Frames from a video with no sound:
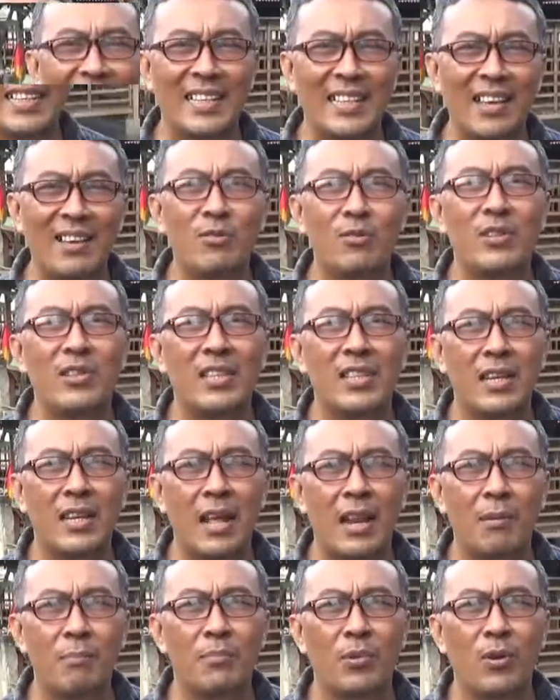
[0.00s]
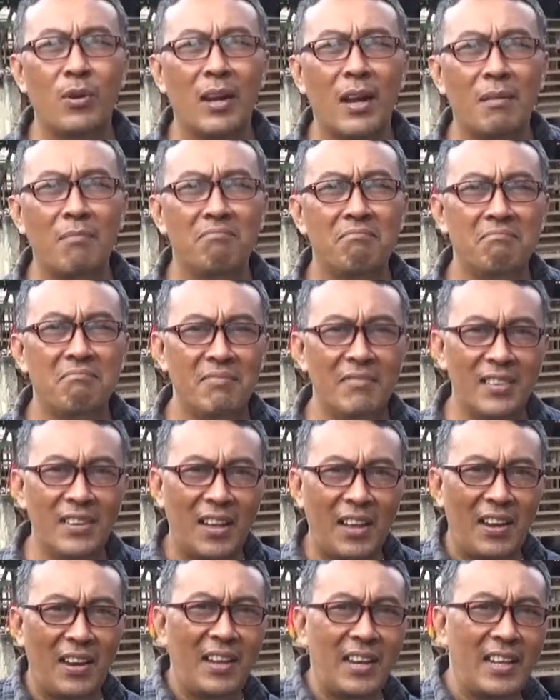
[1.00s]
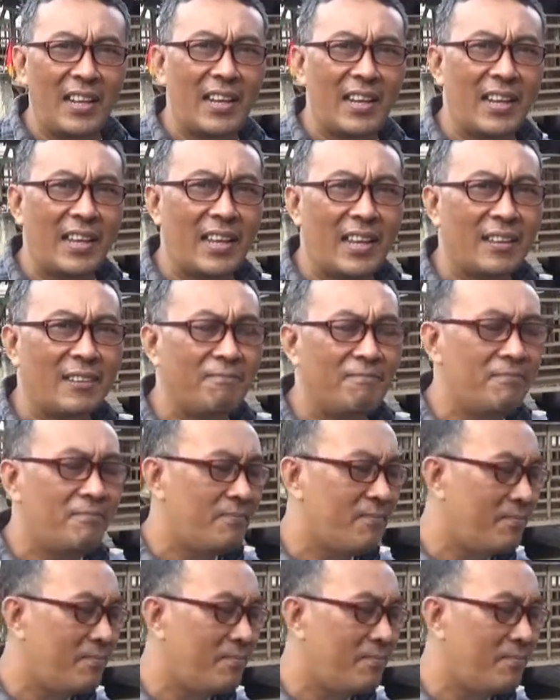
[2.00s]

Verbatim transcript: kita ikuti dalam program. Liri-liri.